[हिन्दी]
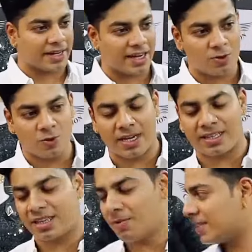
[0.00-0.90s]
में कह रहा हूँ
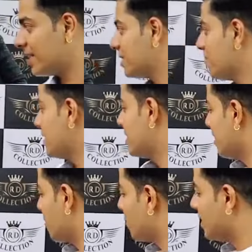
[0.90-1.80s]
एकदम ऐसे ऐसे
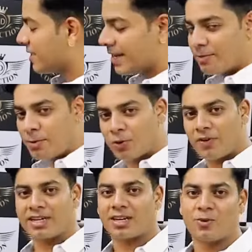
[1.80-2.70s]
पीसेस आपको इस रेट में
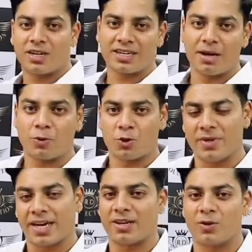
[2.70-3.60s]
प्रोवाइड कराऊंगा ना कि आप खुद
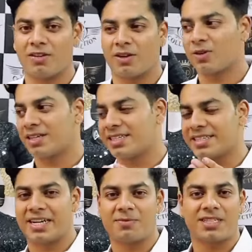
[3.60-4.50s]
भी हैरान होने वालों की
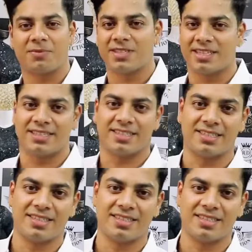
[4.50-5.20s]
किस रेट में आज आपने दे दिया